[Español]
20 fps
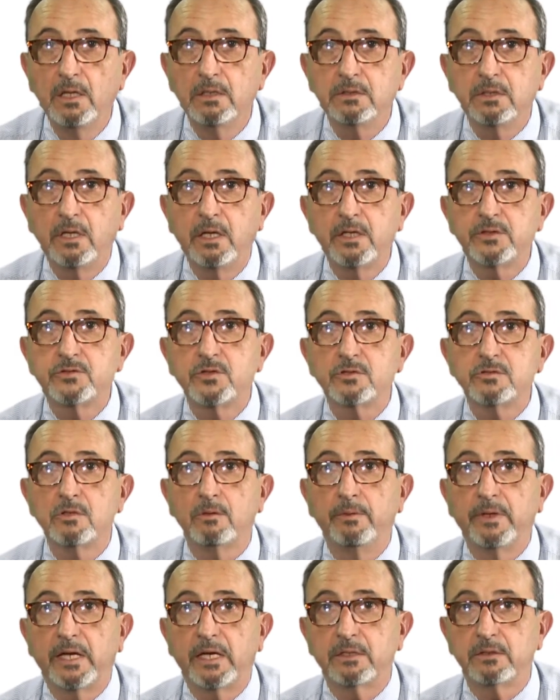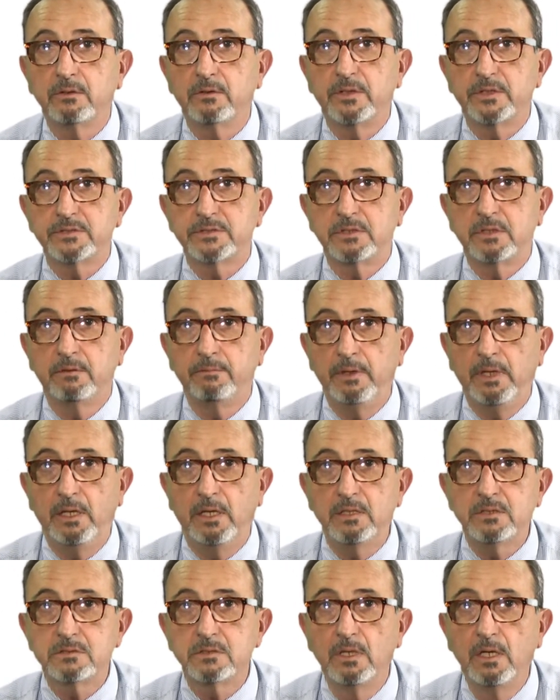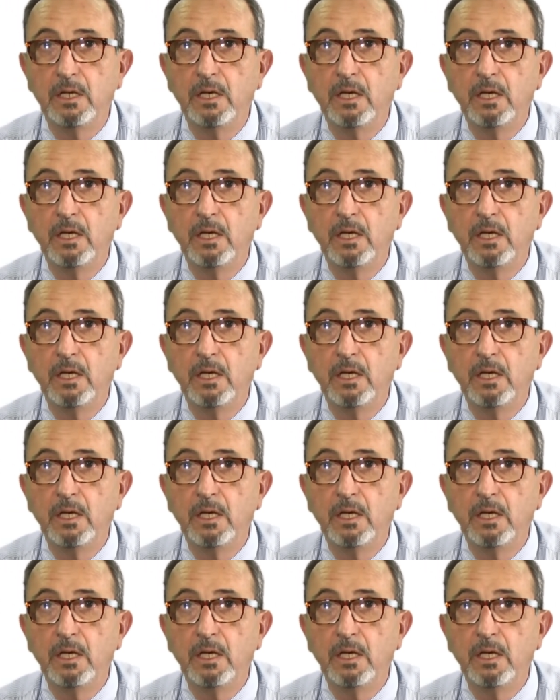derechos y obligaciones civiles